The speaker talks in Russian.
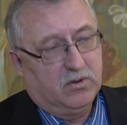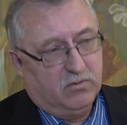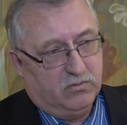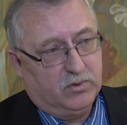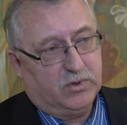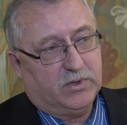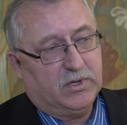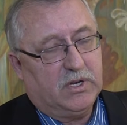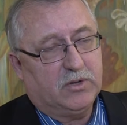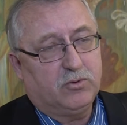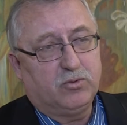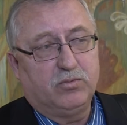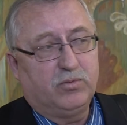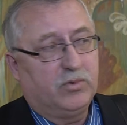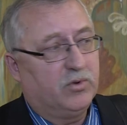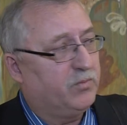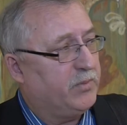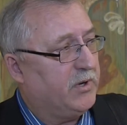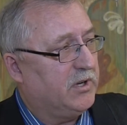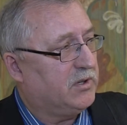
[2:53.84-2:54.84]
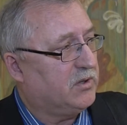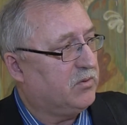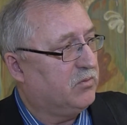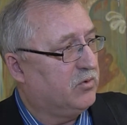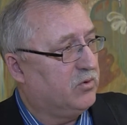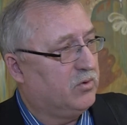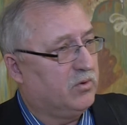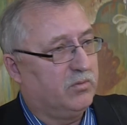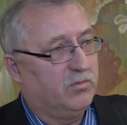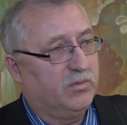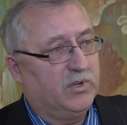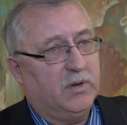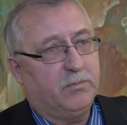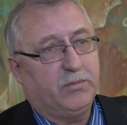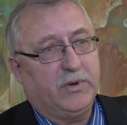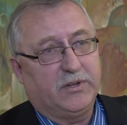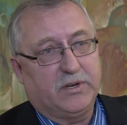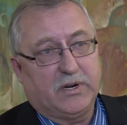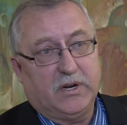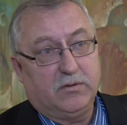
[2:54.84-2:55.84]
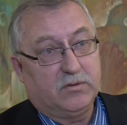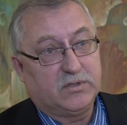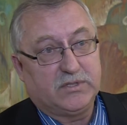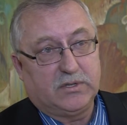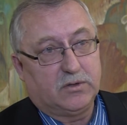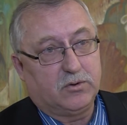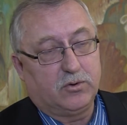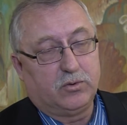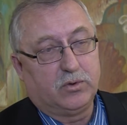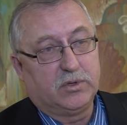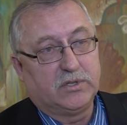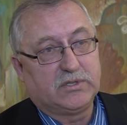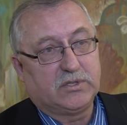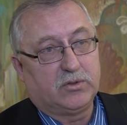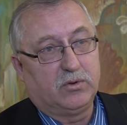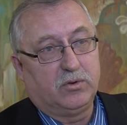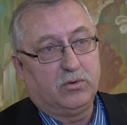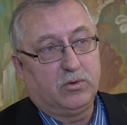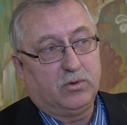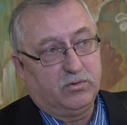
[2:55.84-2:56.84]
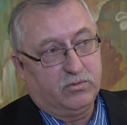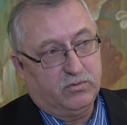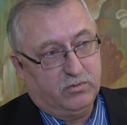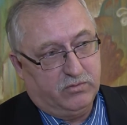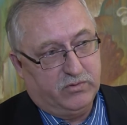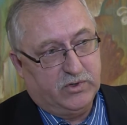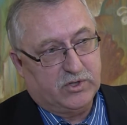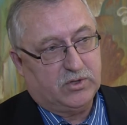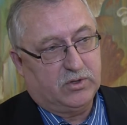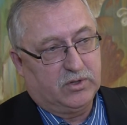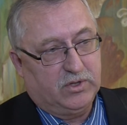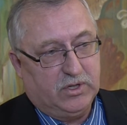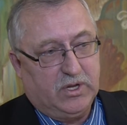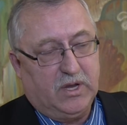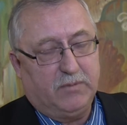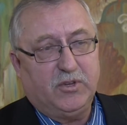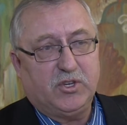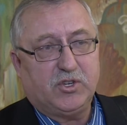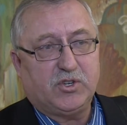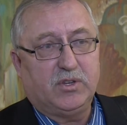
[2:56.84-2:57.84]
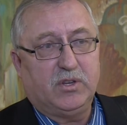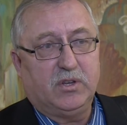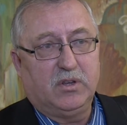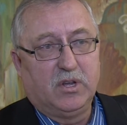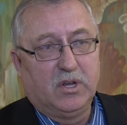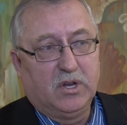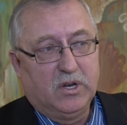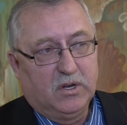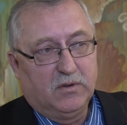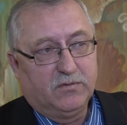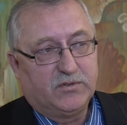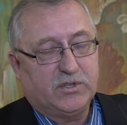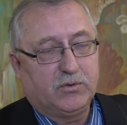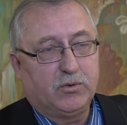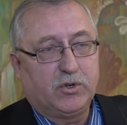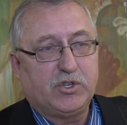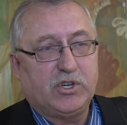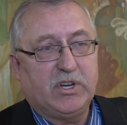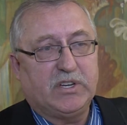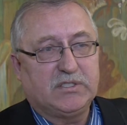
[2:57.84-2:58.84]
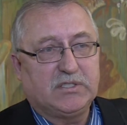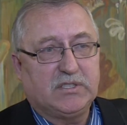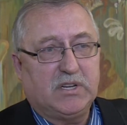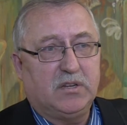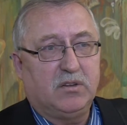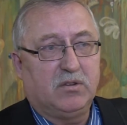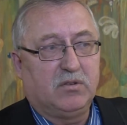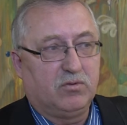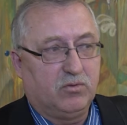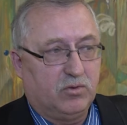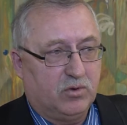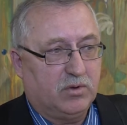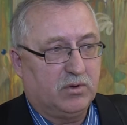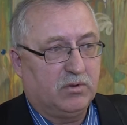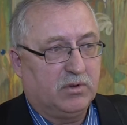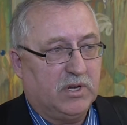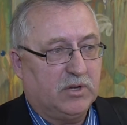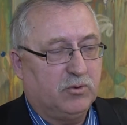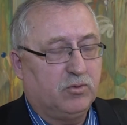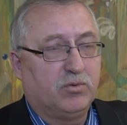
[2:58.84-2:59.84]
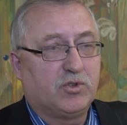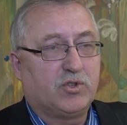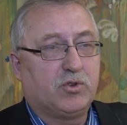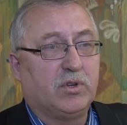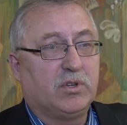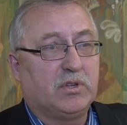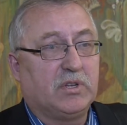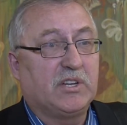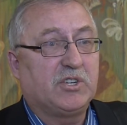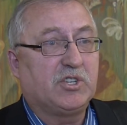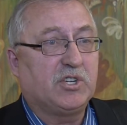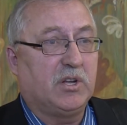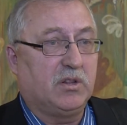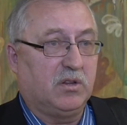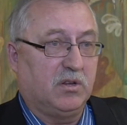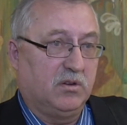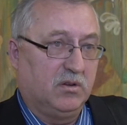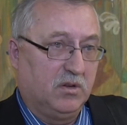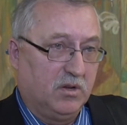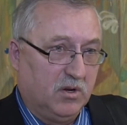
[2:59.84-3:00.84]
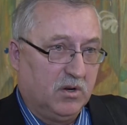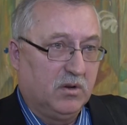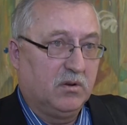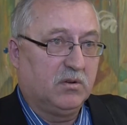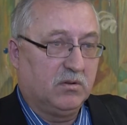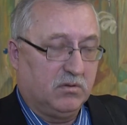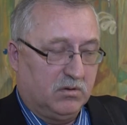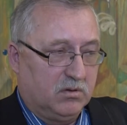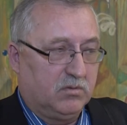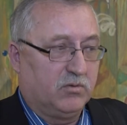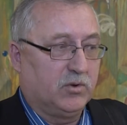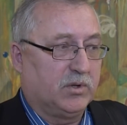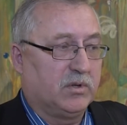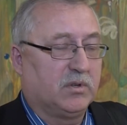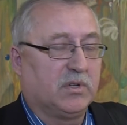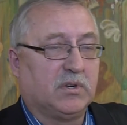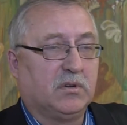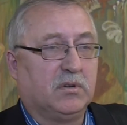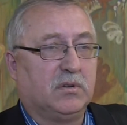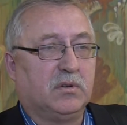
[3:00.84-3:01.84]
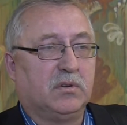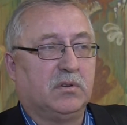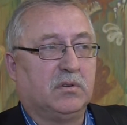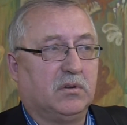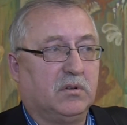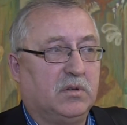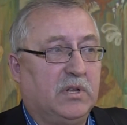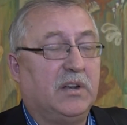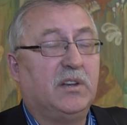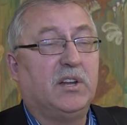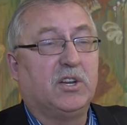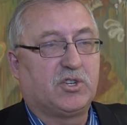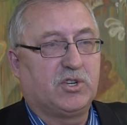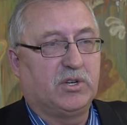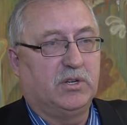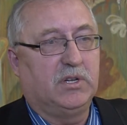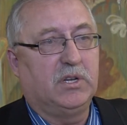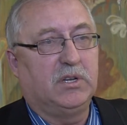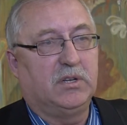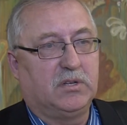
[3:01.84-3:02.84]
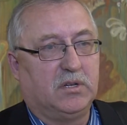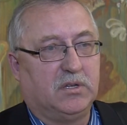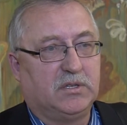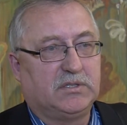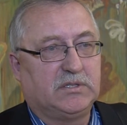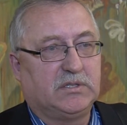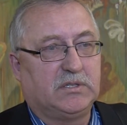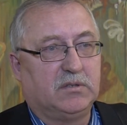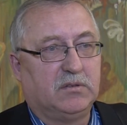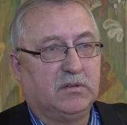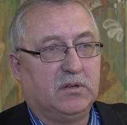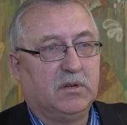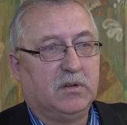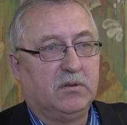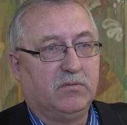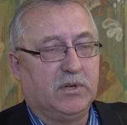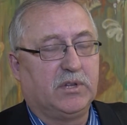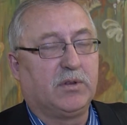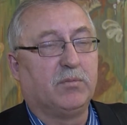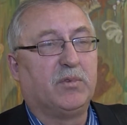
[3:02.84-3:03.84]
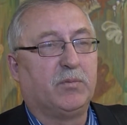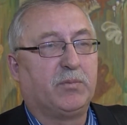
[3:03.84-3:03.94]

Вот я думаю, поэтому мне понравился круглый стол. Он вышел динамичный, всего час занял, но я думаю, что это начало Э, вот, э, дальнейшей деятельности в этом